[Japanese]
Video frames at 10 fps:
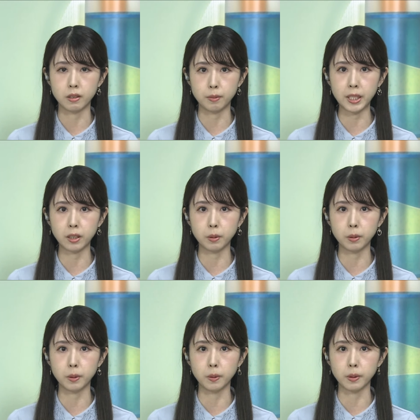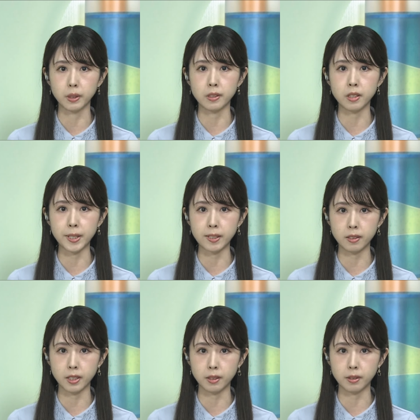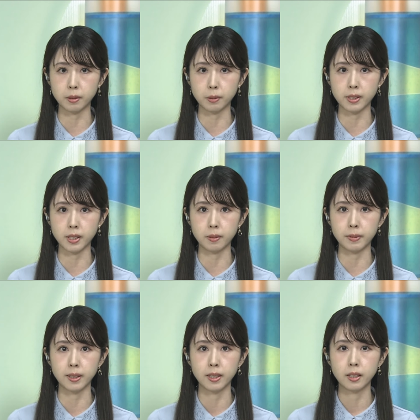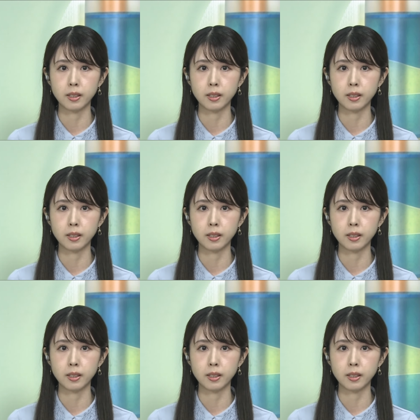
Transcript: 自民党の石破茂総裁は、